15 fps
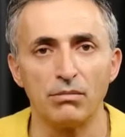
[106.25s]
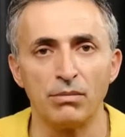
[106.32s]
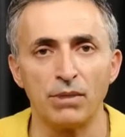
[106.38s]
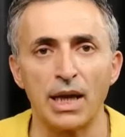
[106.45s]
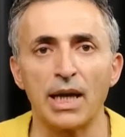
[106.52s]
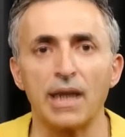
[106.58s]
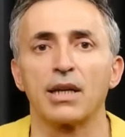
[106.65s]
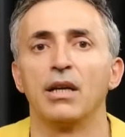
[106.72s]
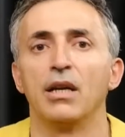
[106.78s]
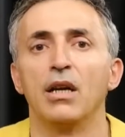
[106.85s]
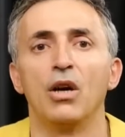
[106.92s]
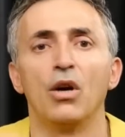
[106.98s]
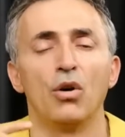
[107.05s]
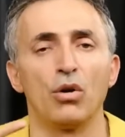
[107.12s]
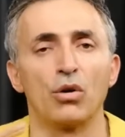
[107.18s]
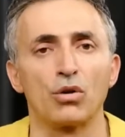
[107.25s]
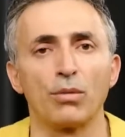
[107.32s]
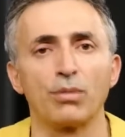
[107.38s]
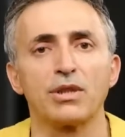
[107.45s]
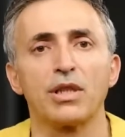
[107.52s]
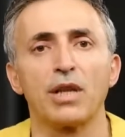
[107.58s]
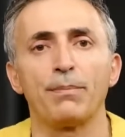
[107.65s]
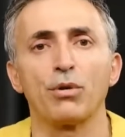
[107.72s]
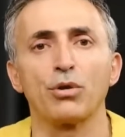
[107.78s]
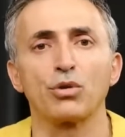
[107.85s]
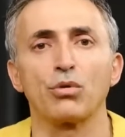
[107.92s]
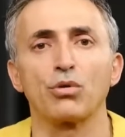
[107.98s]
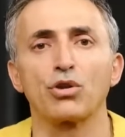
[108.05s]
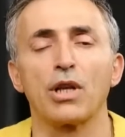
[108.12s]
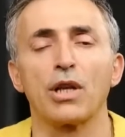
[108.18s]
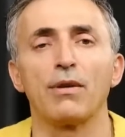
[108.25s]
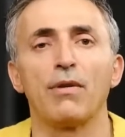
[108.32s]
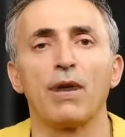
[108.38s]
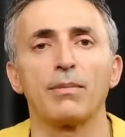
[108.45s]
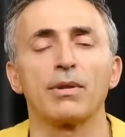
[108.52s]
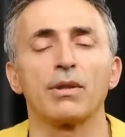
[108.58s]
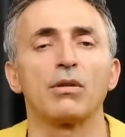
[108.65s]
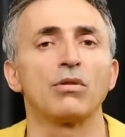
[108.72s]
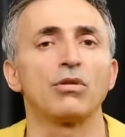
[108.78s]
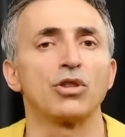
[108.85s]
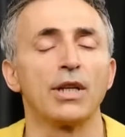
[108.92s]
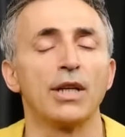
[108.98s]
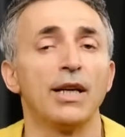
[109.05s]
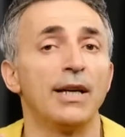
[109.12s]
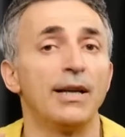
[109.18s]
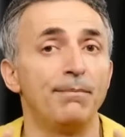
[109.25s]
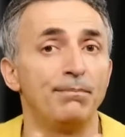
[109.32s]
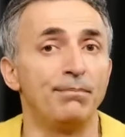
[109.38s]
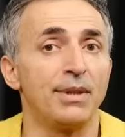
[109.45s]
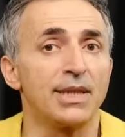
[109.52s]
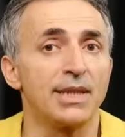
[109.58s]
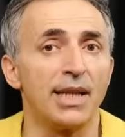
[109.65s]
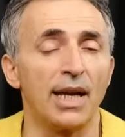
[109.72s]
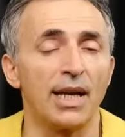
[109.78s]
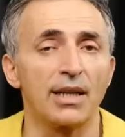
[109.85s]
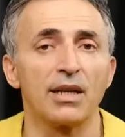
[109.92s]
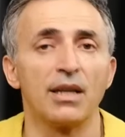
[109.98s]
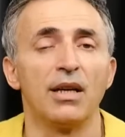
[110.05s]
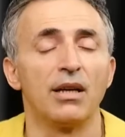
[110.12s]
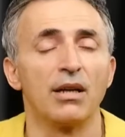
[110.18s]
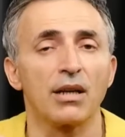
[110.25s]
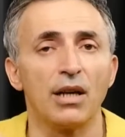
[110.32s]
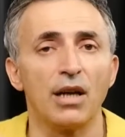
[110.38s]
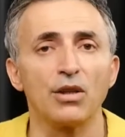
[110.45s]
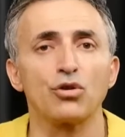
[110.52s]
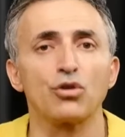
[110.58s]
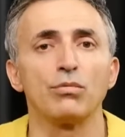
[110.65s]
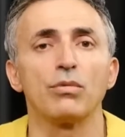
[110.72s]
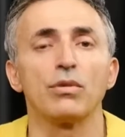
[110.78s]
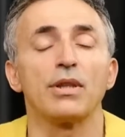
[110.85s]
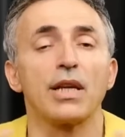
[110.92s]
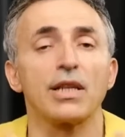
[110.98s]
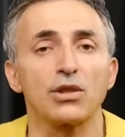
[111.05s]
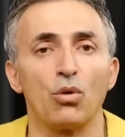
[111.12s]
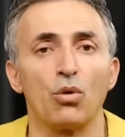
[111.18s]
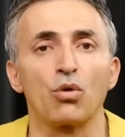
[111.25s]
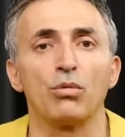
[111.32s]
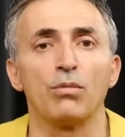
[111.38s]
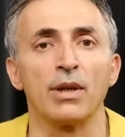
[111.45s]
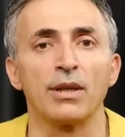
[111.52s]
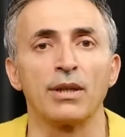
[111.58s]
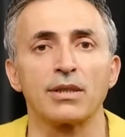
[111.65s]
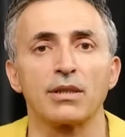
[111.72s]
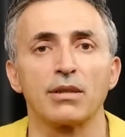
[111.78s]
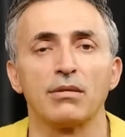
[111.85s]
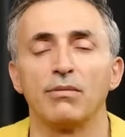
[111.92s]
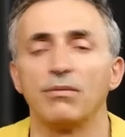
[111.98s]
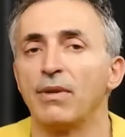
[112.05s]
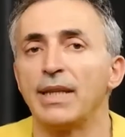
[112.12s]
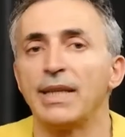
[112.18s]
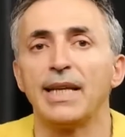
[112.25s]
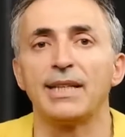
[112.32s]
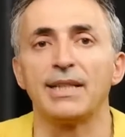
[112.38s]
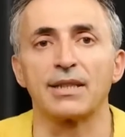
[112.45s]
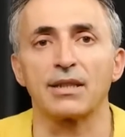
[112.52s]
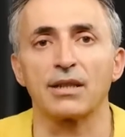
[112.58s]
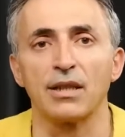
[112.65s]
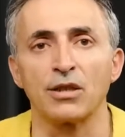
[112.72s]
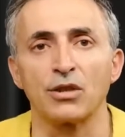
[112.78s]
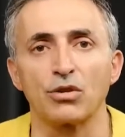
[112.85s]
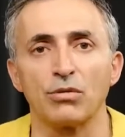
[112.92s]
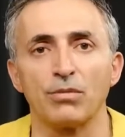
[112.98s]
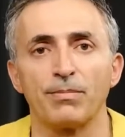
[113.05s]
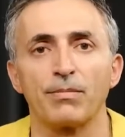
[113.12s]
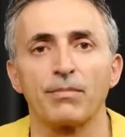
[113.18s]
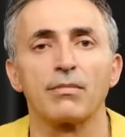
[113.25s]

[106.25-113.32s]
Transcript: Birer, otopsi rapor sonuçlarına varmadan önce bizler kalsiyumun nasıl okumalıyız? ve nedir kalsiyum?